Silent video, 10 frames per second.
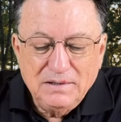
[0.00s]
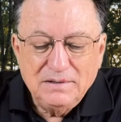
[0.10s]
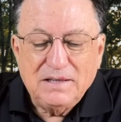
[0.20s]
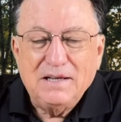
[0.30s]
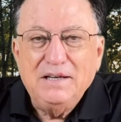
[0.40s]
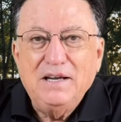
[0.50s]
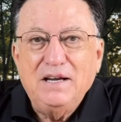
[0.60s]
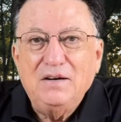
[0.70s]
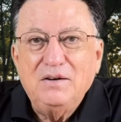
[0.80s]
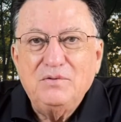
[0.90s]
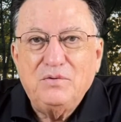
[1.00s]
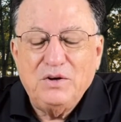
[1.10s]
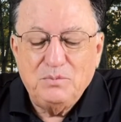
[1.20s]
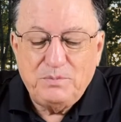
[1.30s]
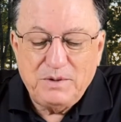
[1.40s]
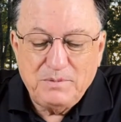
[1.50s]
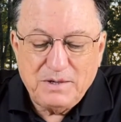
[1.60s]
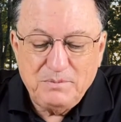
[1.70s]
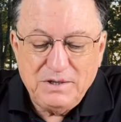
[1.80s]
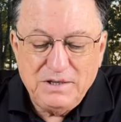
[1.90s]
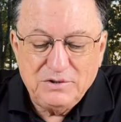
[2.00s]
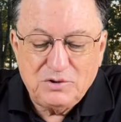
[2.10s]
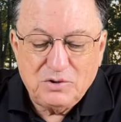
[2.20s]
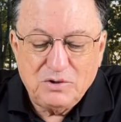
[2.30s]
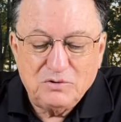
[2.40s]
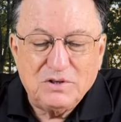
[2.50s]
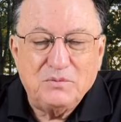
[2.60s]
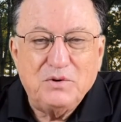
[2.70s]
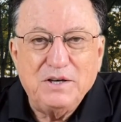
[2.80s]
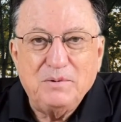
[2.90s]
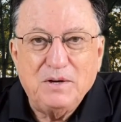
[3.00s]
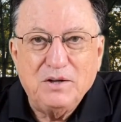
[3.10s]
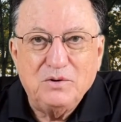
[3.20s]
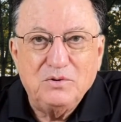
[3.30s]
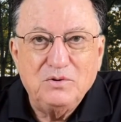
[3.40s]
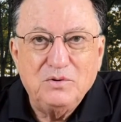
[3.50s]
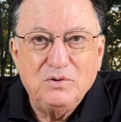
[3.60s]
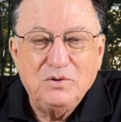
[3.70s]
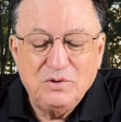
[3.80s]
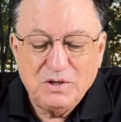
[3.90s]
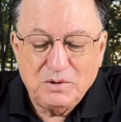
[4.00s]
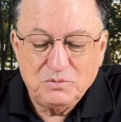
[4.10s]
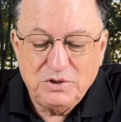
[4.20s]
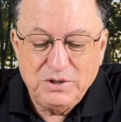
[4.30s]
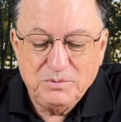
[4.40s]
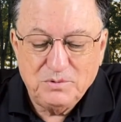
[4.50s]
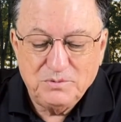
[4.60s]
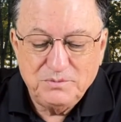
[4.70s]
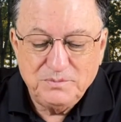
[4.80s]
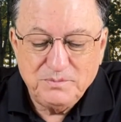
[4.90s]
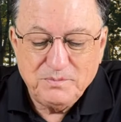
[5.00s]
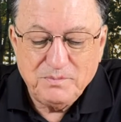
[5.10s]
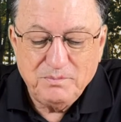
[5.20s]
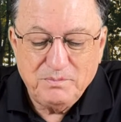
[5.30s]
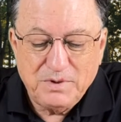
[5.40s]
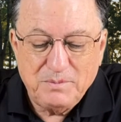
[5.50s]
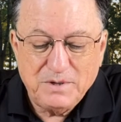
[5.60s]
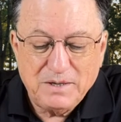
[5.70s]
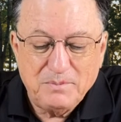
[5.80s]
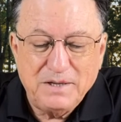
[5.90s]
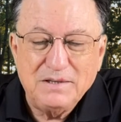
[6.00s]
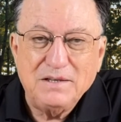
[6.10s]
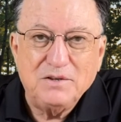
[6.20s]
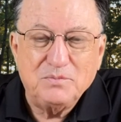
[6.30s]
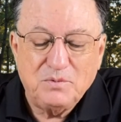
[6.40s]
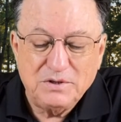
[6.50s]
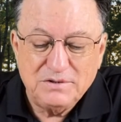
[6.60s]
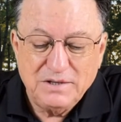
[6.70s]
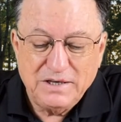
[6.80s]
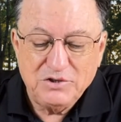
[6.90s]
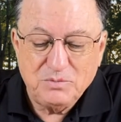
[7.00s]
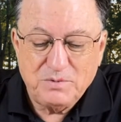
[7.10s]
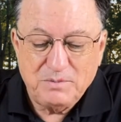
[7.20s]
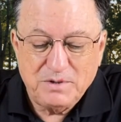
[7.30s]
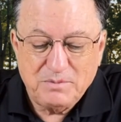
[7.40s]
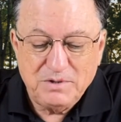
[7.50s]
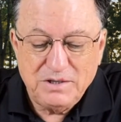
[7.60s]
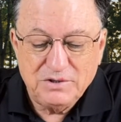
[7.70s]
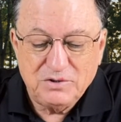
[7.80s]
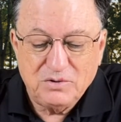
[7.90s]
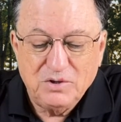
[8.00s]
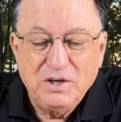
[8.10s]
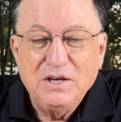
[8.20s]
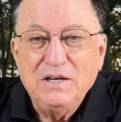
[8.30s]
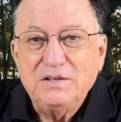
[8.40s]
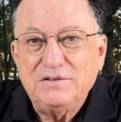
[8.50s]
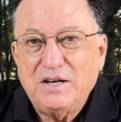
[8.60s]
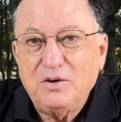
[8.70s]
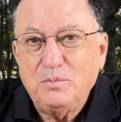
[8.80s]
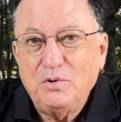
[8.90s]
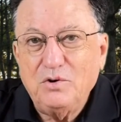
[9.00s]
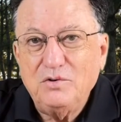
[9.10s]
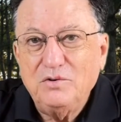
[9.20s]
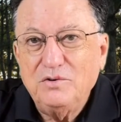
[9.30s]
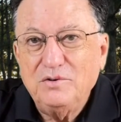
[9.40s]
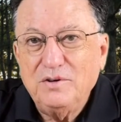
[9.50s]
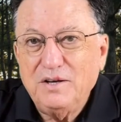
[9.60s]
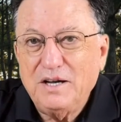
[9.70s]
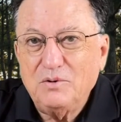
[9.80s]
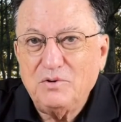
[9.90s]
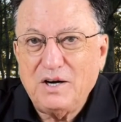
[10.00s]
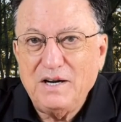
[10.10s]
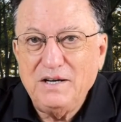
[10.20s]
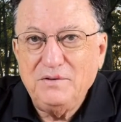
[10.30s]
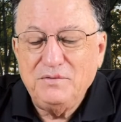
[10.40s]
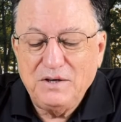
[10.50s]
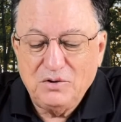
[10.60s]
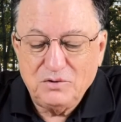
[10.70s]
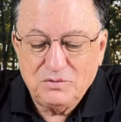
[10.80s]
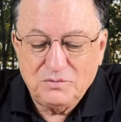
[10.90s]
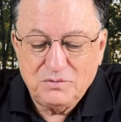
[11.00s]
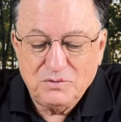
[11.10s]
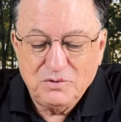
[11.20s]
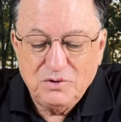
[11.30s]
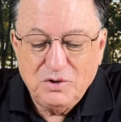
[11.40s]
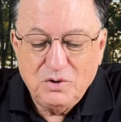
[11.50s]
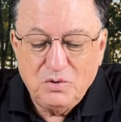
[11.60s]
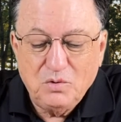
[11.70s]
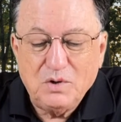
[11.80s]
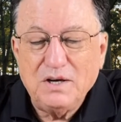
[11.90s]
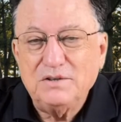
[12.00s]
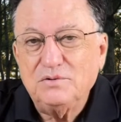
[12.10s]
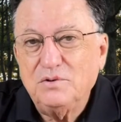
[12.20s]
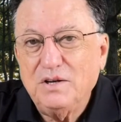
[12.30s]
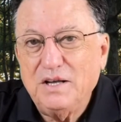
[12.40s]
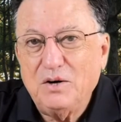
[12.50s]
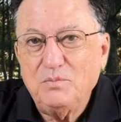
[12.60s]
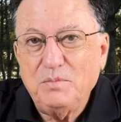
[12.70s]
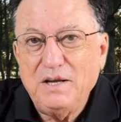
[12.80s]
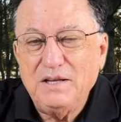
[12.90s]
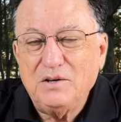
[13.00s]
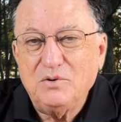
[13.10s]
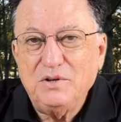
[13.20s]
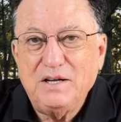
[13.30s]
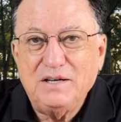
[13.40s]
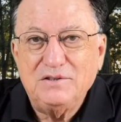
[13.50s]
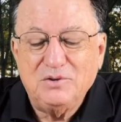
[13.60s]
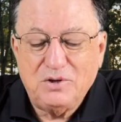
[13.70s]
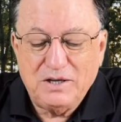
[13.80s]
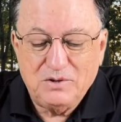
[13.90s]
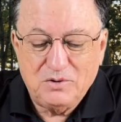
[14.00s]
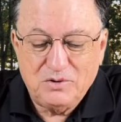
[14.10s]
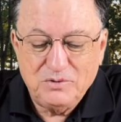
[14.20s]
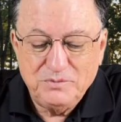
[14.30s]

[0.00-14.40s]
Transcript: Daniel fue un primer ministro de los que fue llevado cautivo, primeramente y después hecho primer ministro. Salomón era un rey filósofo. Lucas era un médico y era historiador.